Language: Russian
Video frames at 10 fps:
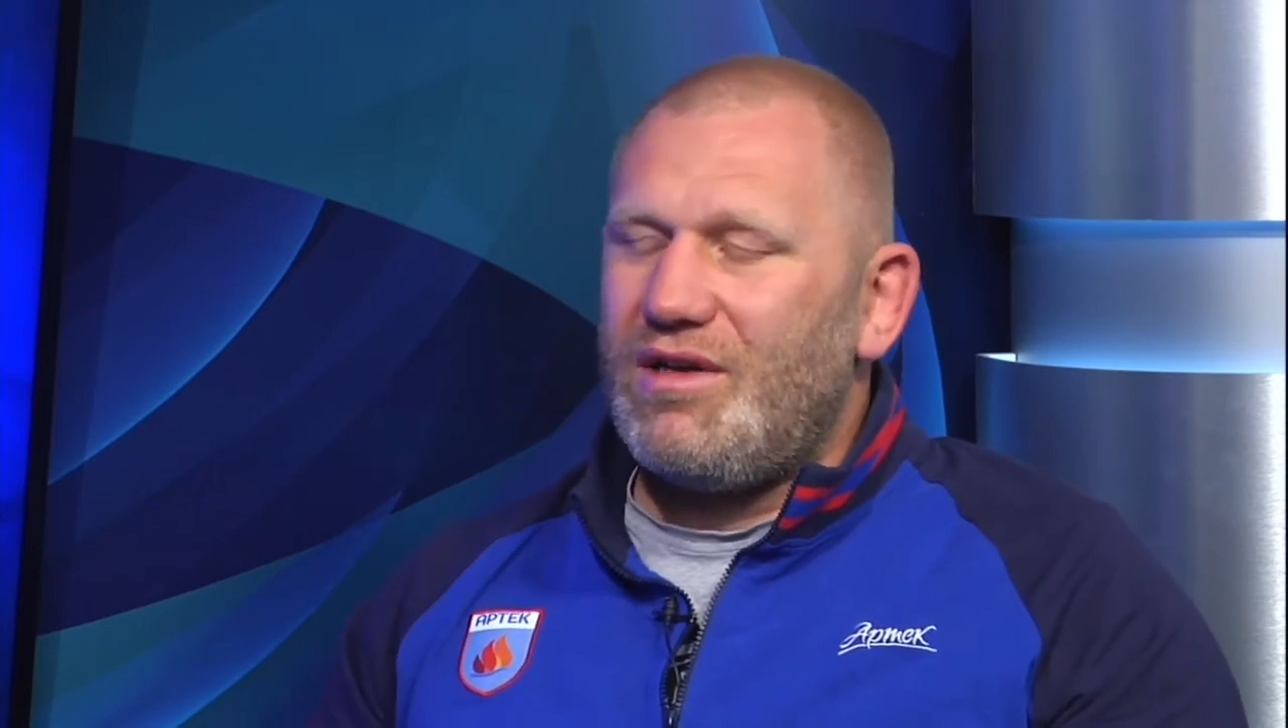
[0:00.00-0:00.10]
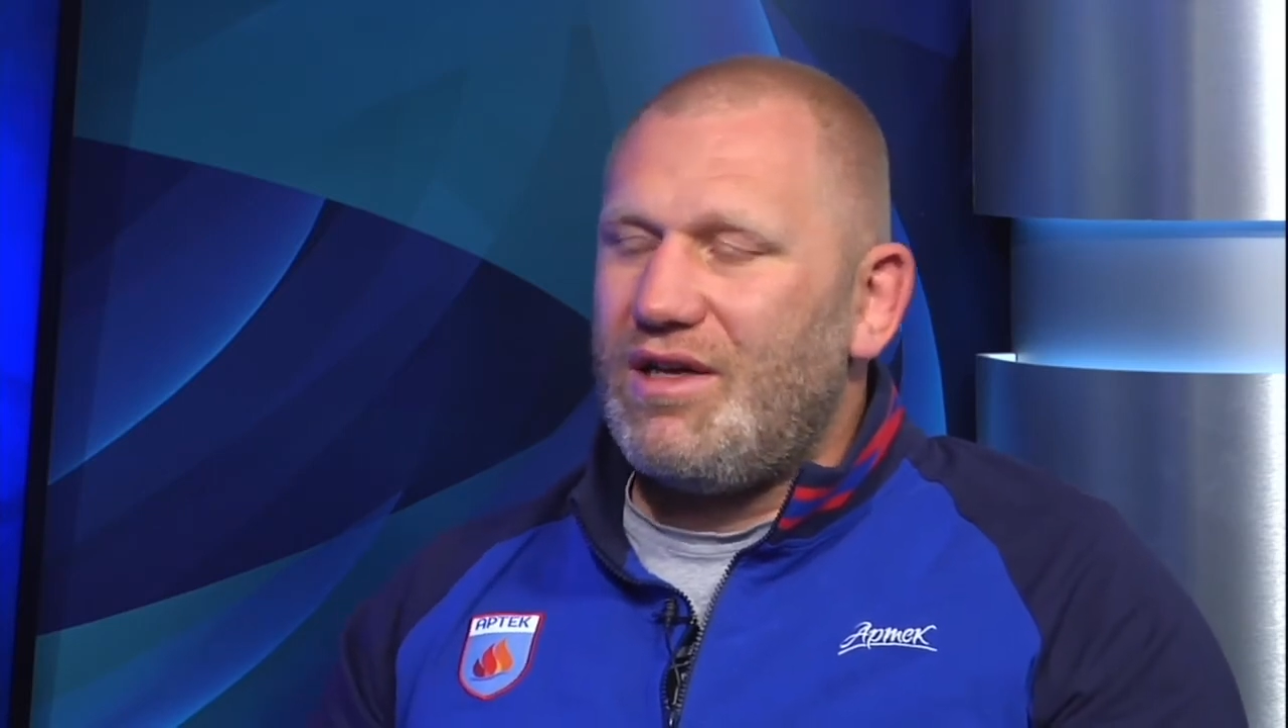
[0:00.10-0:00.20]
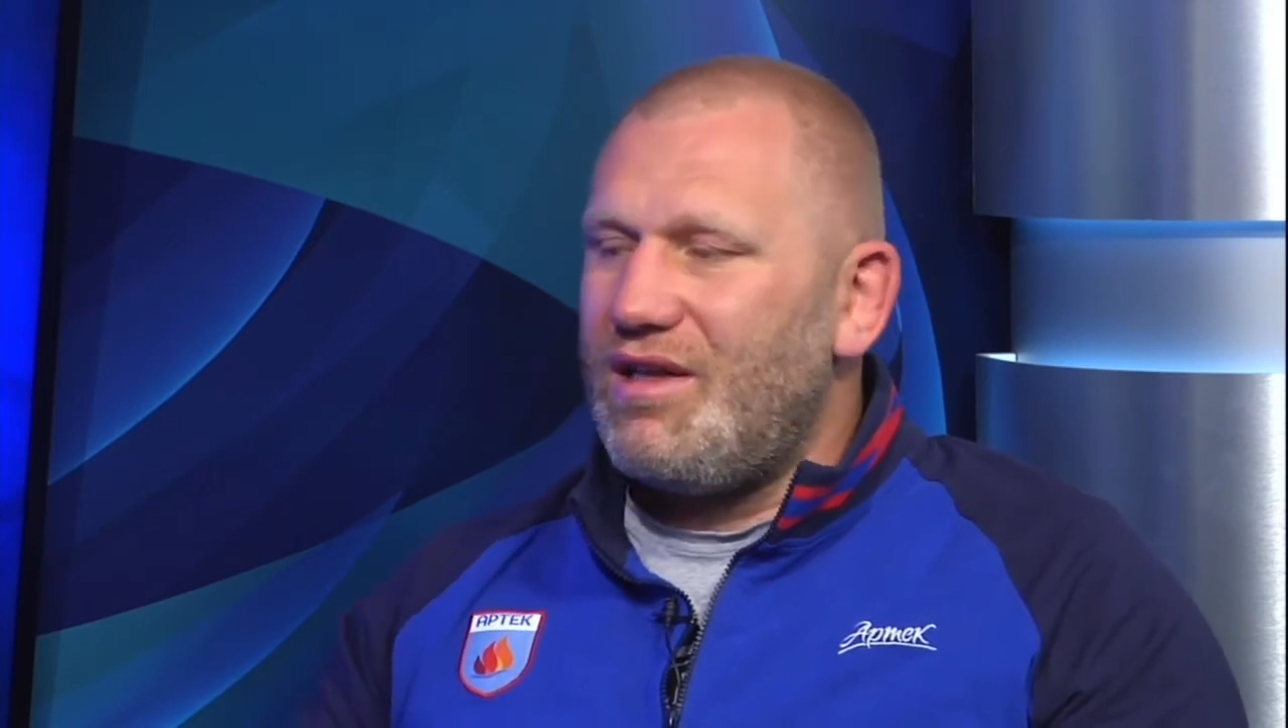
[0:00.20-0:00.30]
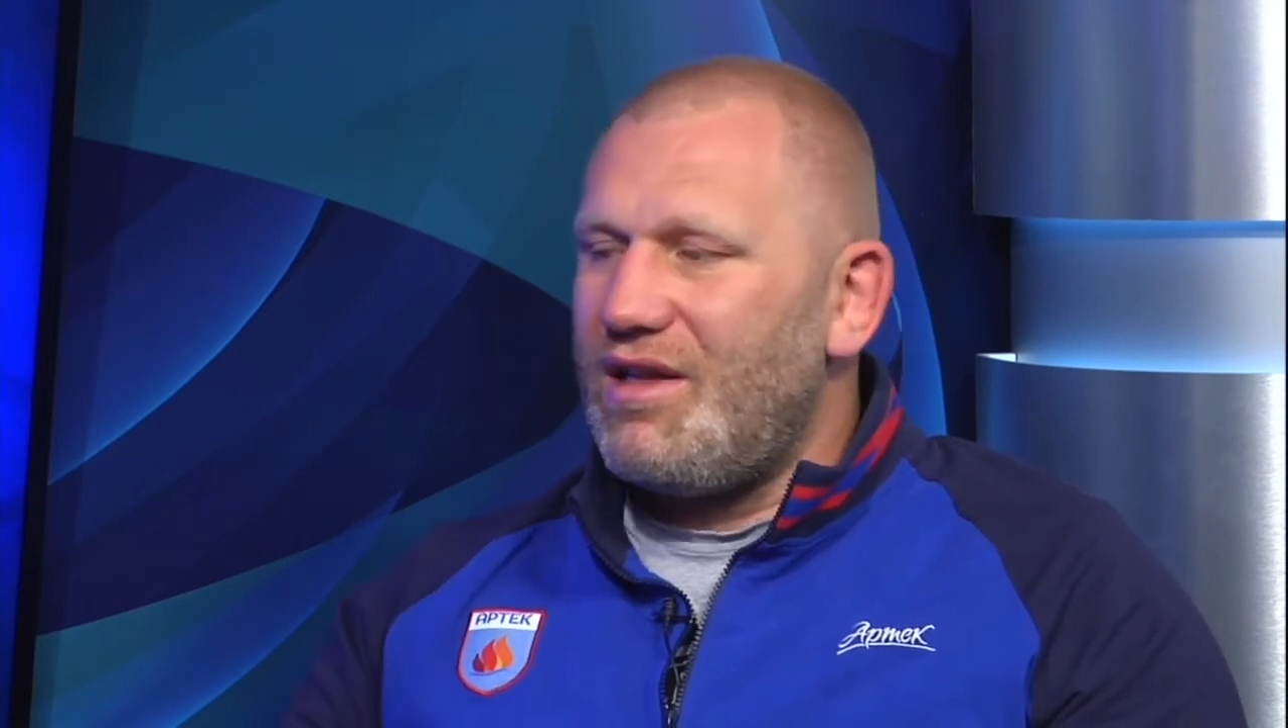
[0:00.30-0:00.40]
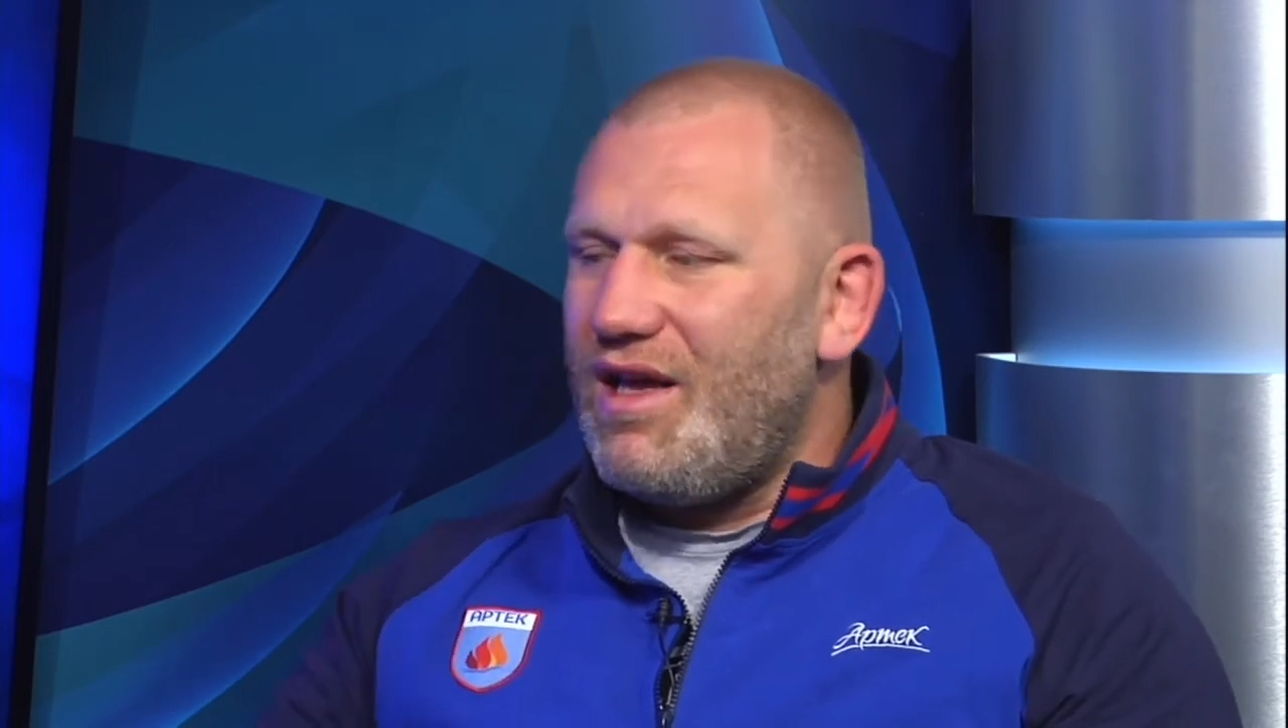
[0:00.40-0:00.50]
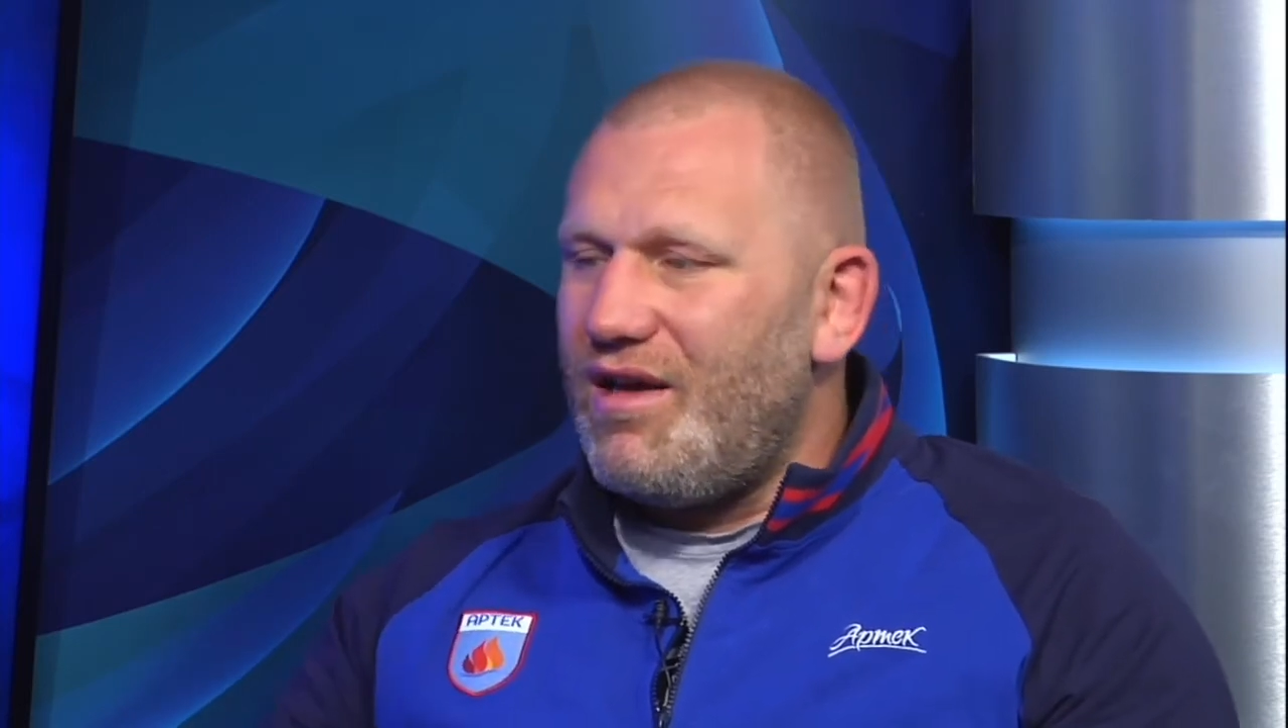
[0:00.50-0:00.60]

Когда-то